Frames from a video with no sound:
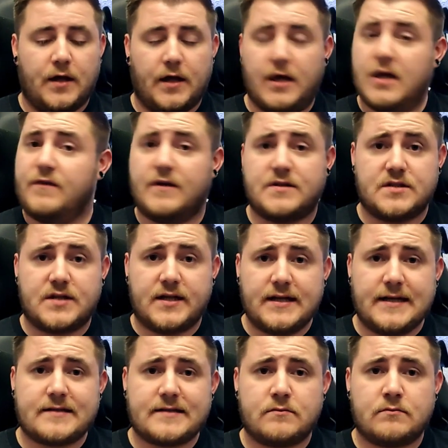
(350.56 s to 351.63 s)
Ich werde sie drin
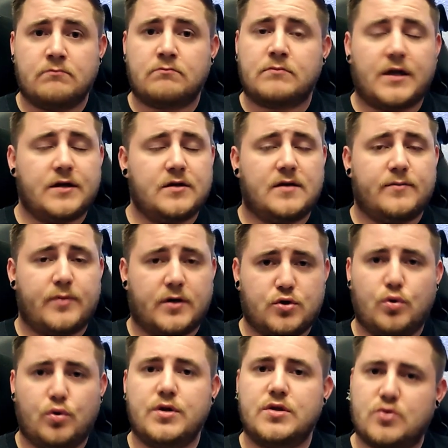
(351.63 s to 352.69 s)
lassen, denn die
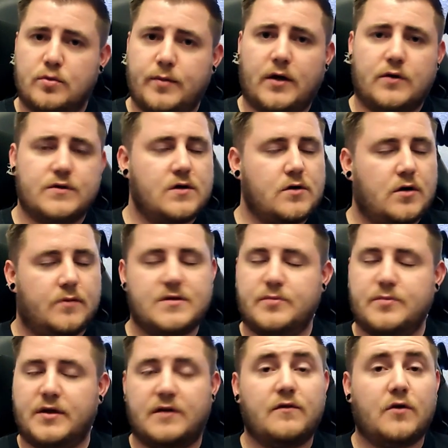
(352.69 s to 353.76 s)
Temperaturen, die so bei rausgekommen
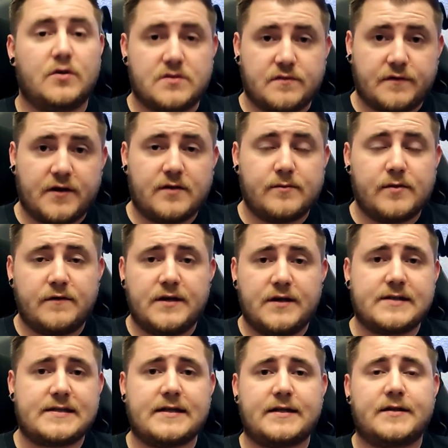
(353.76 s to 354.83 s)
sind, bin ich voll zufrieden mit, wie
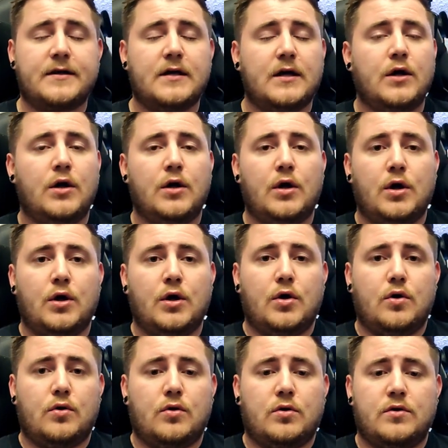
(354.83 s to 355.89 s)
gesagt.
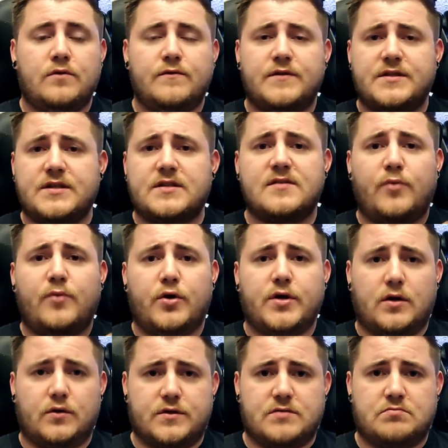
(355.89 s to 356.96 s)
Und wie sieht es denn bei
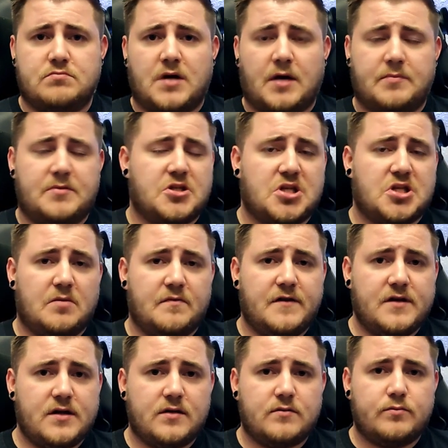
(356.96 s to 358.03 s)
euch aus? Habt ihr
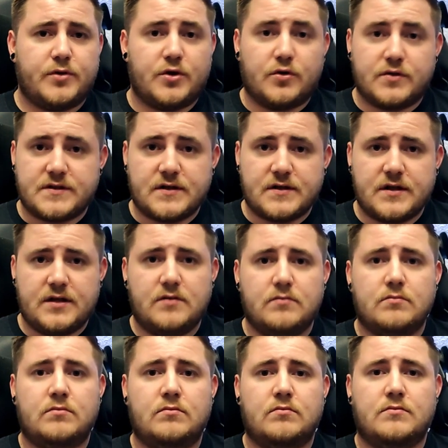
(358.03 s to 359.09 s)
Staubfilter? Benutzt ihr
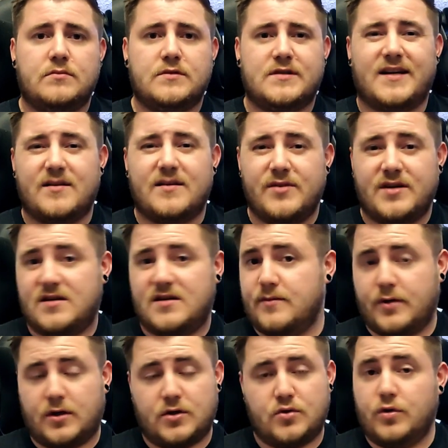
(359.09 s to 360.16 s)
die? Seid ihr mit den
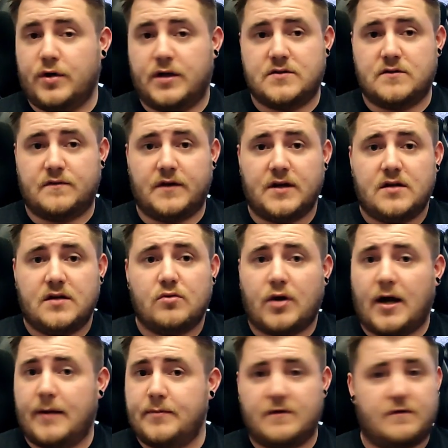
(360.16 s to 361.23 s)
Temperaturen zufrieden
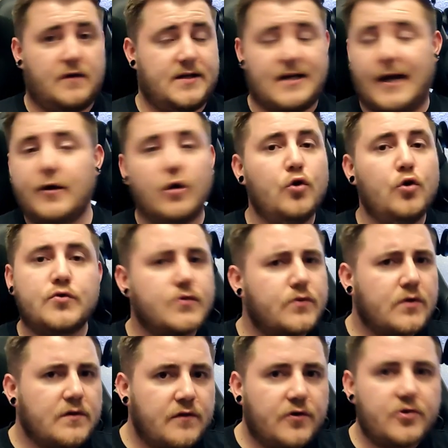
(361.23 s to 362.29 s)
oder habt ihr vielleicht andere
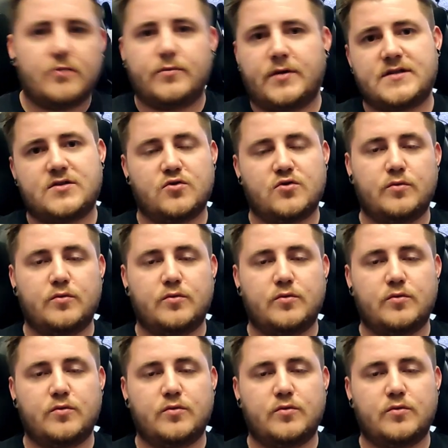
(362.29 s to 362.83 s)
Lösungen gefunden, um das zu